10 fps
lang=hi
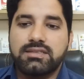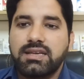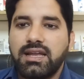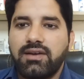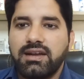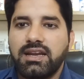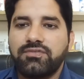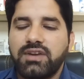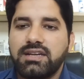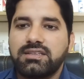इसके अलावा डियर
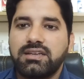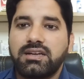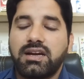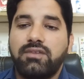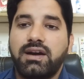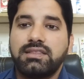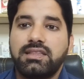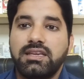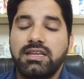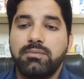फ्रेंड्स
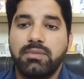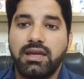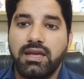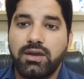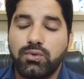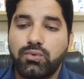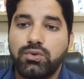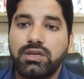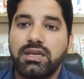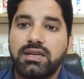ख़वातीन में
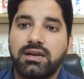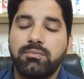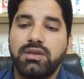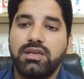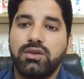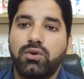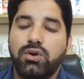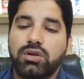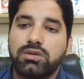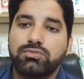खून की कमी
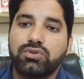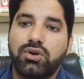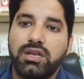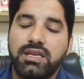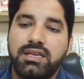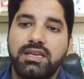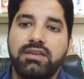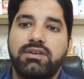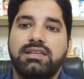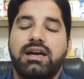और कमज़ोरी
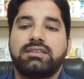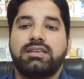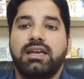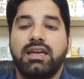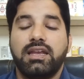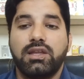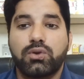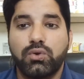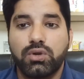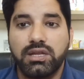की वजह से
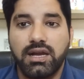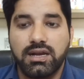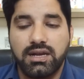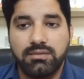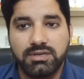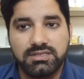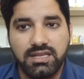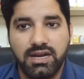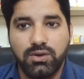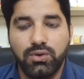लिकोरिया का
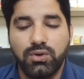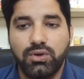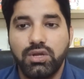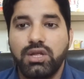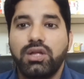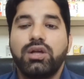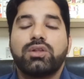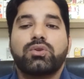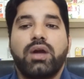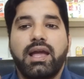मसला हो
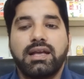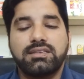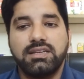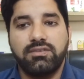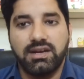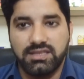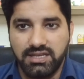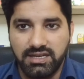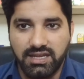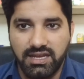तो ऐसी
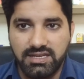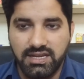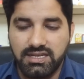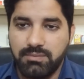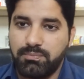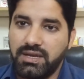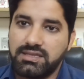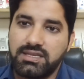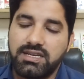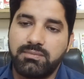हवातीन के लिए ये
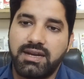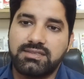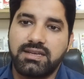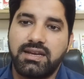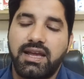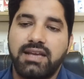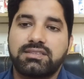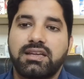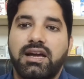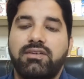बेहतरीन मेडिसन है
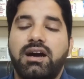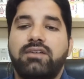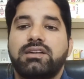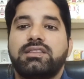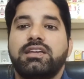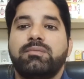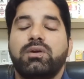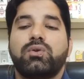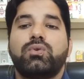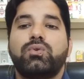इसके अलावा हवातीन
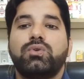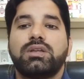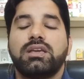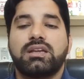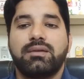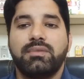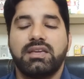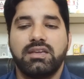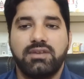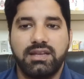में खून की कमी
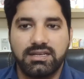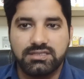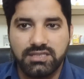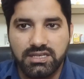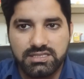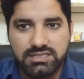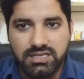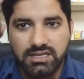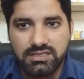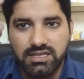की वजह से
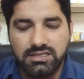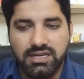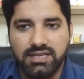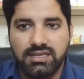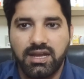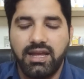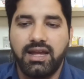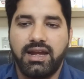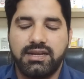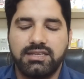सर दर्द रहता है
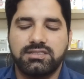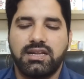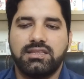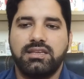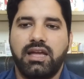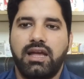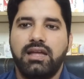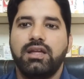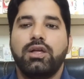हेडच रहती है